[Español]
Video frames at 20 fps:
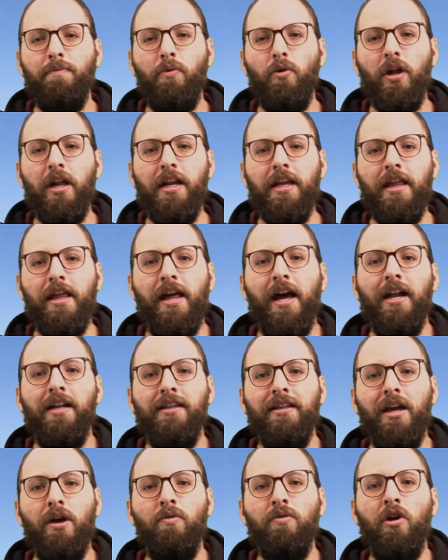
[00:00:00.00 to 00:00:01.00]
por el
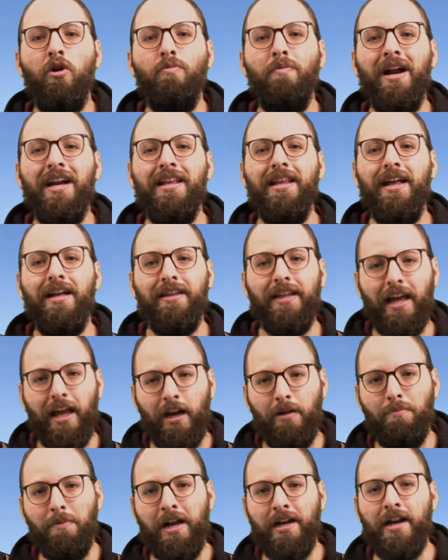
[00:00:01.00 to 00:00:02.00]
ideal de una humanidad
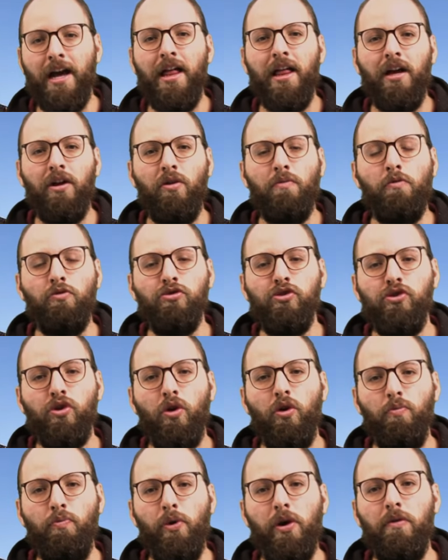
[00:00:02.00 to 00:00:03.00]
hermanada como un
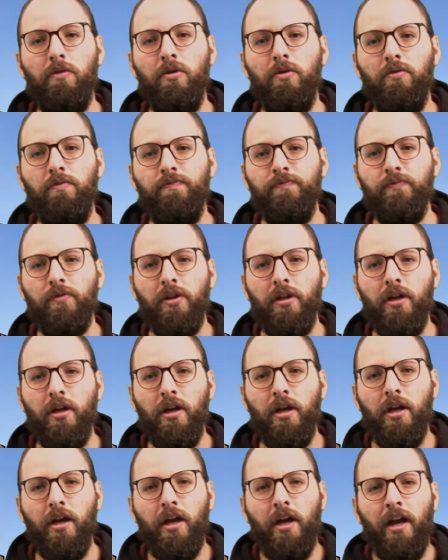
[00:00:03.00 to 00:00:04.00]
solo pueblo.
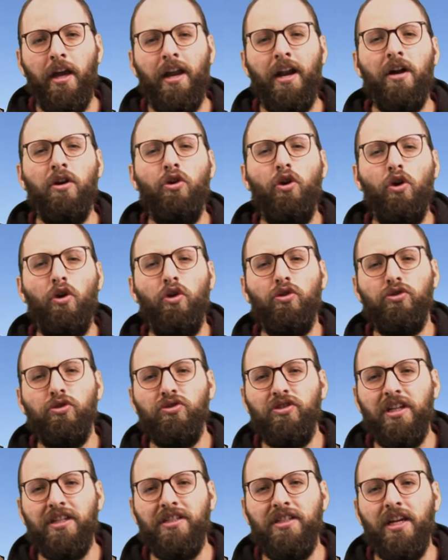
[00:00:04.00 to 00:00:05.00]
Eran
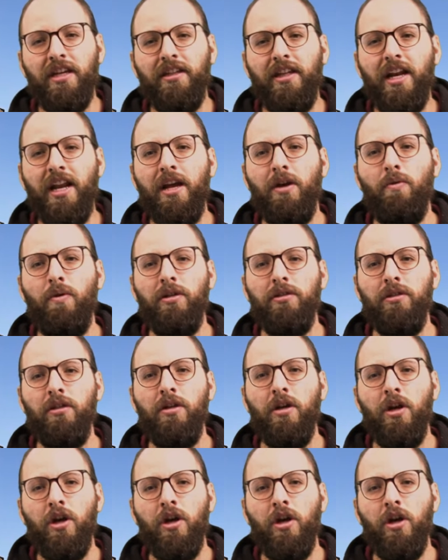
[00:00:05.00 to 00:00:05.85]
colosos de siete leguas,